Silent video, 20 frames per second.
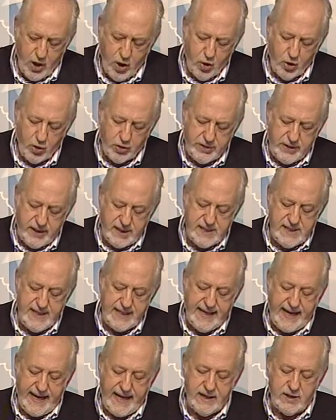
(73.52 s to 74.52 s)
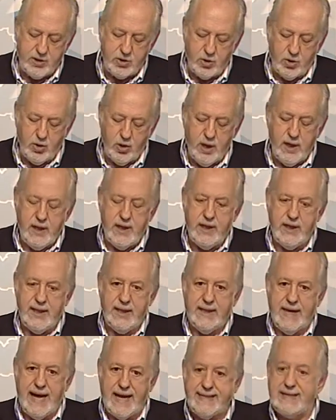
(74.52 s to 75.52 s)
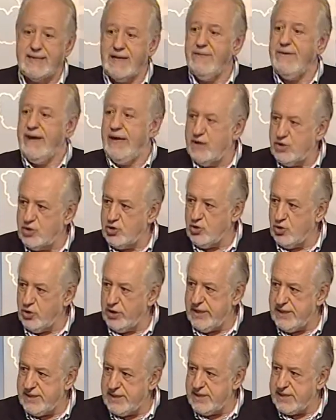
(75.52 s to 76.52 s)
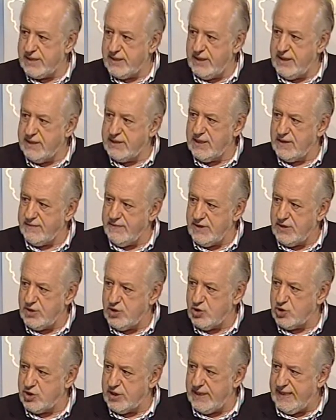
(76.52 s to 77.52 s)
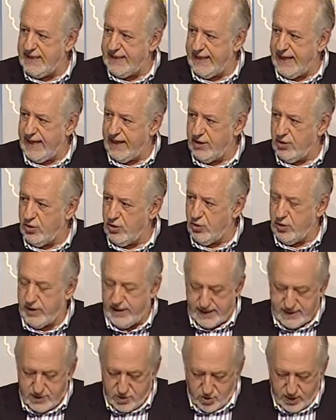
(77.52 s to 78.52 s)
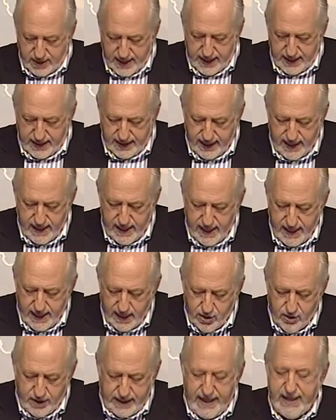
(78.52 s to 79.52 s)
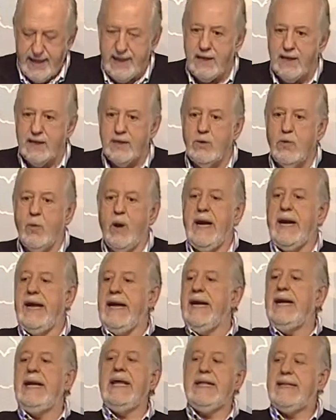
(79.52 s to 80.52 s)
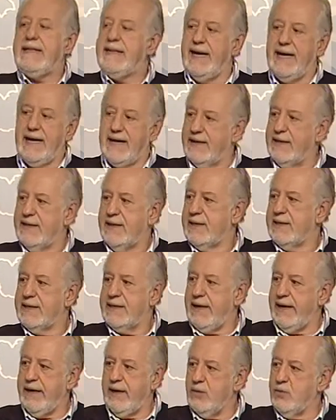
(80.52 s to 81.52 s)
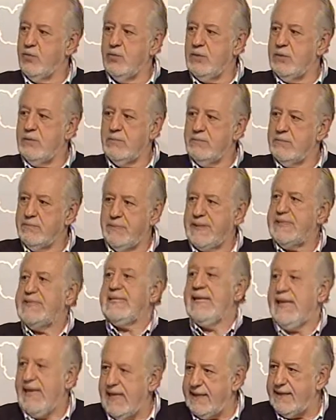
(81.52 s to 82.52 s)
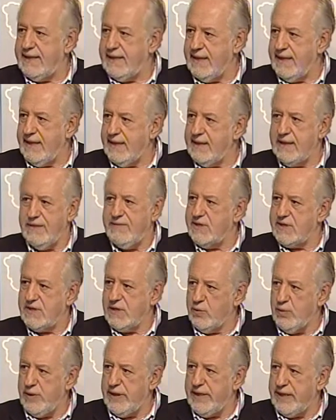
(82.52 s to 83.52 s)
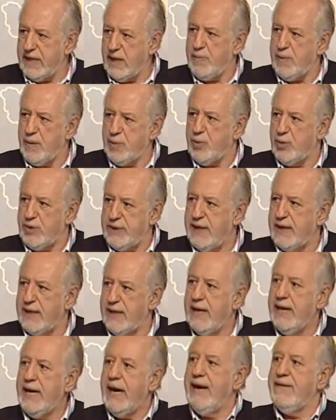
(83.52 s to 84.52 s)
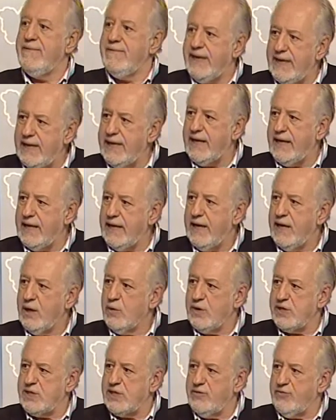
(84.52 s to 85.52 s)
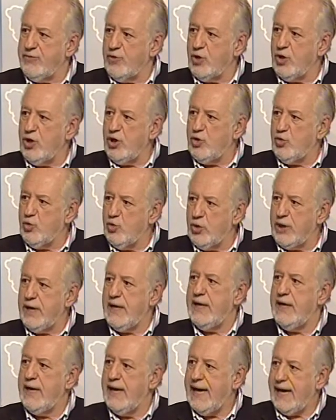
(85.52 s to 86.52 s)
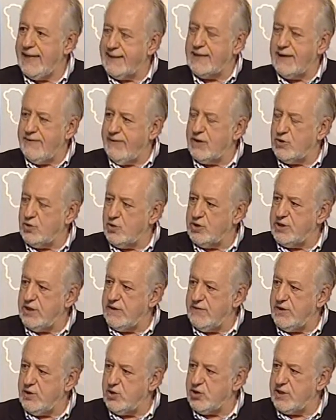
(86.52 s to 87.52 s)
ortesi ed altro eh, attraverso il, il Servizio Sanitario Nazionale. Allora, qual è l'iter che un paziente deve seguire per poter avere queste forniture attraverso il servizio